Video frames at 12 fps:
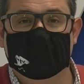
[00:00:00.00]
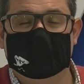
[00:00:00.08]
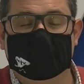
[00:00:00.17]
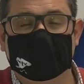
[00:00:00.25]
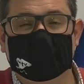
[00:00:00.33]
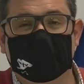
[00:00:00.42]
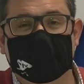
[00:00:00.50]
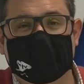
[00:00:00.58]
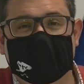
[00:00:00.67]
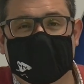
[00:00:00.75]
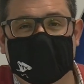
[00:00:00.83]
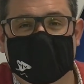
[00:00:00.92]
Estamos de
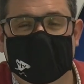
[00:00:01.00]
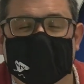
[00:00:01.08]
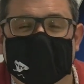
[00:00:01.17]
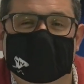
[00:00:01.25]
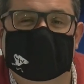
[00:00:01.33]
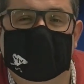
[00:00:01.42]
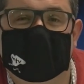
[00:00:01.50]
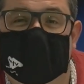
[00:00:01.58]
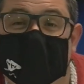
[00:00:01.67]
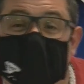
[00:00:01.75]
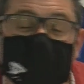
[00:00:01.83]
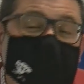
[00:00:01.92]
vuelta en
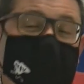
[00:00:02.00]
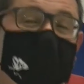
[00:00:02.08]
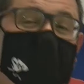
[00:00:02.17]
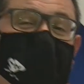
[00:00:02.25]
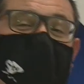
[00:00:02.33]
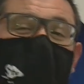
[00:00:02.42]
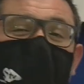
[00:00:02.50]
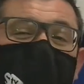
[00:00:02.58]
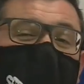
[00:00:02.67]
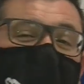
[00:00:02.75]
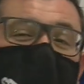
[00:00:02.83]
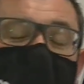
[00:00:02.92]
esta entrevista que estamos
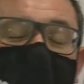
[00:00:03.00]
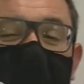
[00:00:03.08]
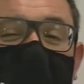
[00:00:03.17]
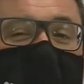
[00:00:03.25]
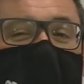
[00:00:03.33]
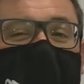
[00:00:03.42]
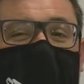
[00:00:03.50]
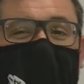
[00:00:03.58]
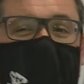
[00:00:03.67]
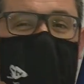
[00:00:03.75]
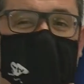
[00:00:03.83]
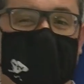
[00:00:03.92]
realizando al
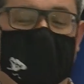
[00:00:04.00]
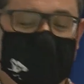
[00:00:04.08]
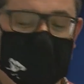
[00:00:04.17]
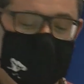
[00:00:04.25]
alcalde de Villar del